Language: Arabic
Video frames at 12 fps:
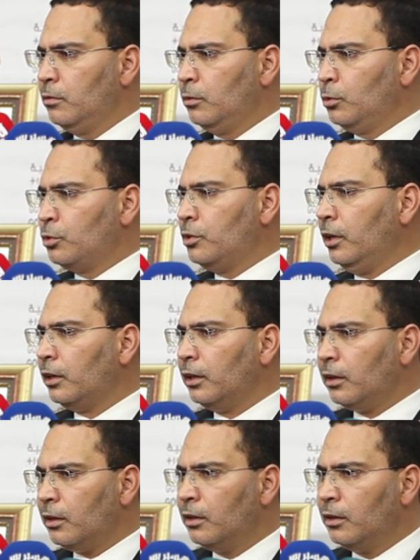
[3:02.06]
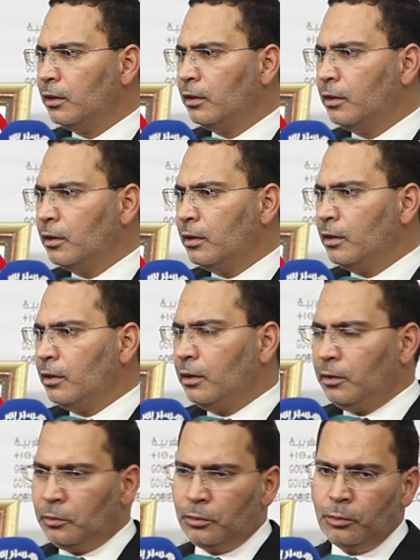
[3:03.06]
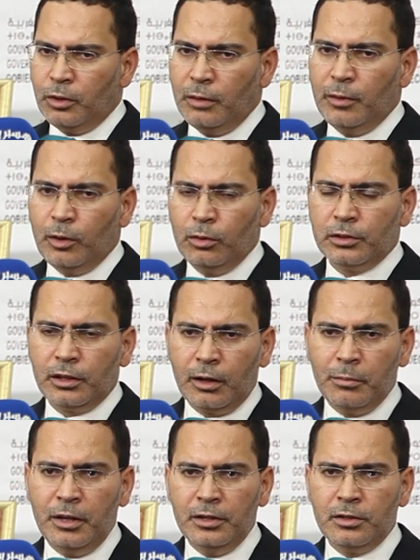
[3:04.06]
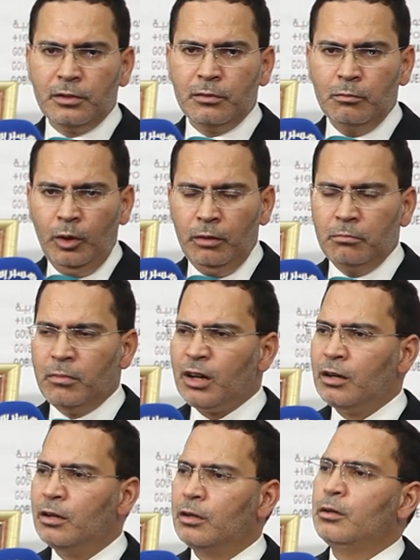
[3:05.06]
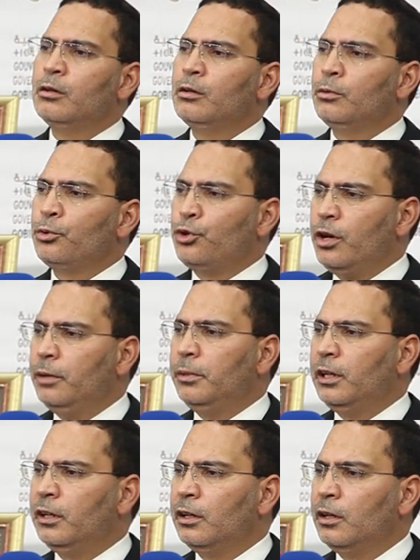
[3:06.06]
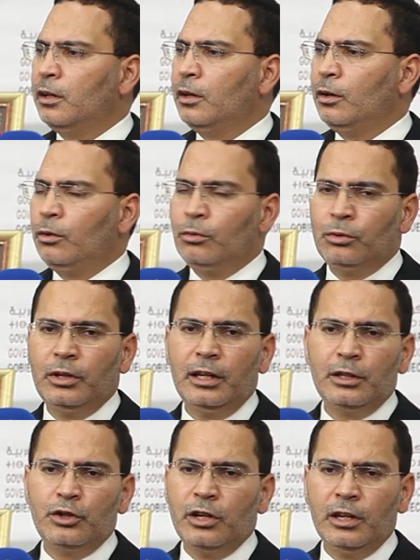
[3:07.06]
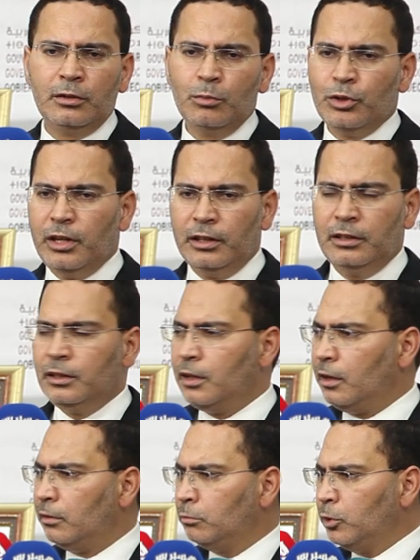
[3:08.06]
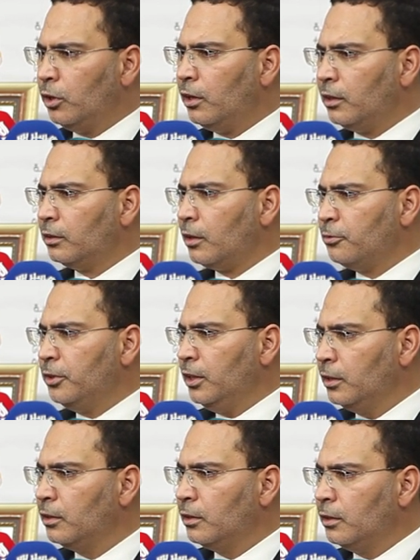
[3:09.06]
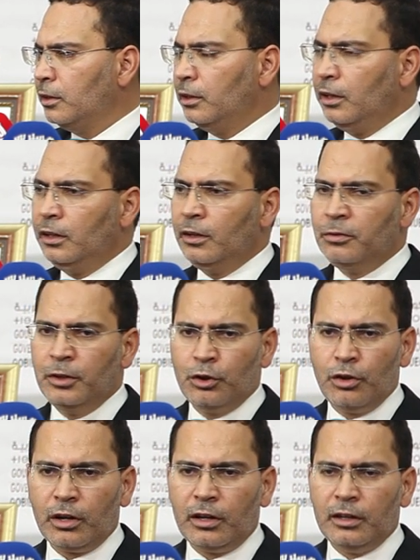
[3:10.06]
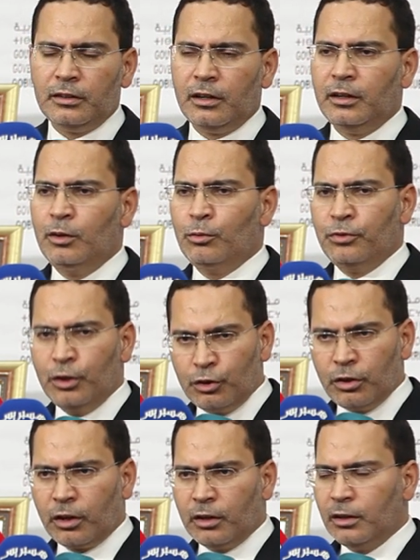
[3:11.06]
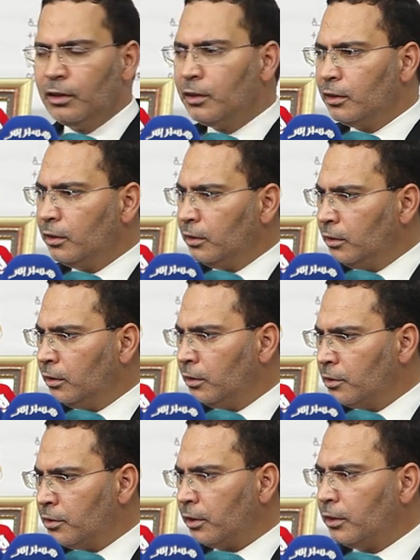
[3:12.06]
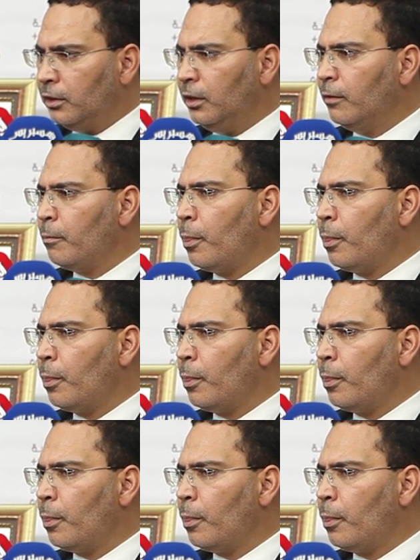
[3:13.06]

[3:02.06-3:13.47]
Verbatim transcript: والتحقيق وكما قلت راه بحث معمق وشامل وهنالك جهات متعددة منخرطة فيه لأن فيه شق قضائي وفيه شق آه، تقني